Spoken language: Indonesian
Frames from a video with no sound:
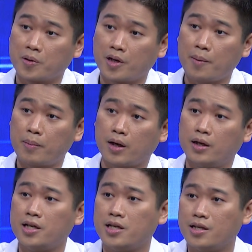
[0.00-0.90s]
Kenapa?
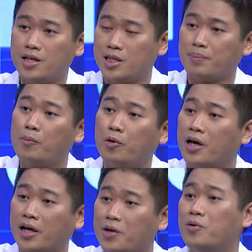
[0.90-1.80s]
Karena isi pembuluh
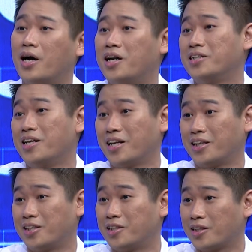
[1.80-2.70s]
darahnya udah nggak ada cairan
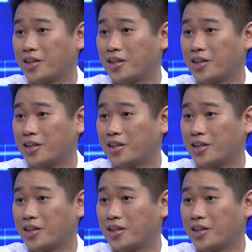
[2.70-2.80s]
kan,